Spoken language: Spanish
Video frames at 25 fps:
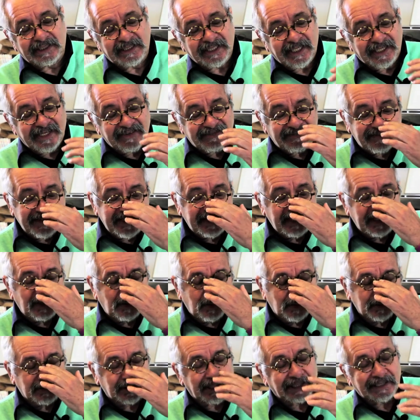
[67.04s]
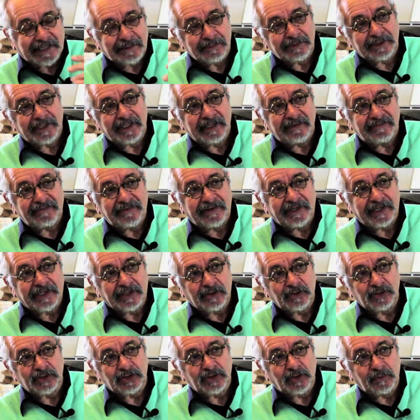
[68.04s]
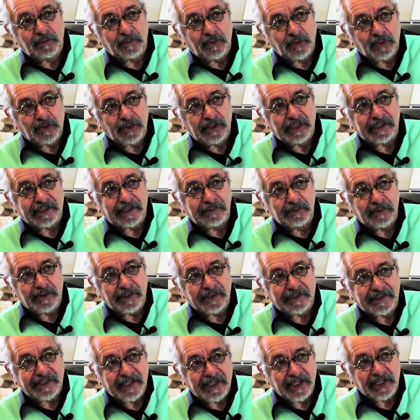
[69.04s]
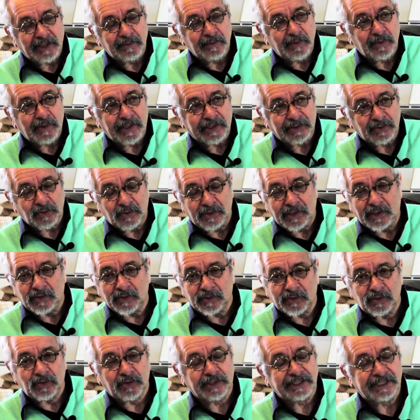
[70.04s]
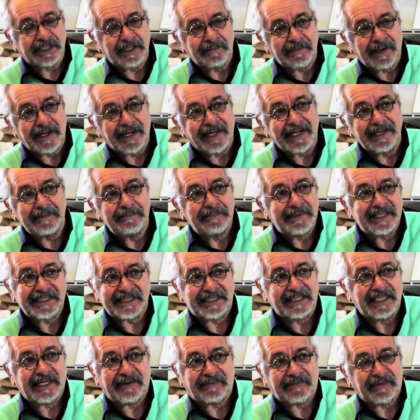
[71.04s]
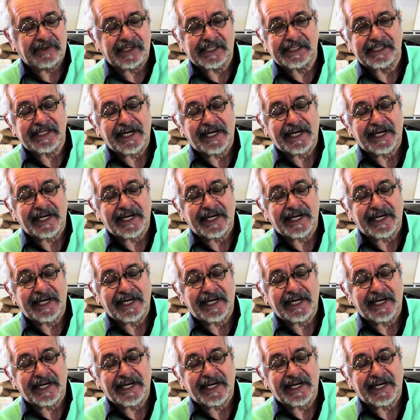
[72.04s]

se define o nos tratamos de definirnos como un colectivo que tiene como objeto lo, lo que se llama investigaciones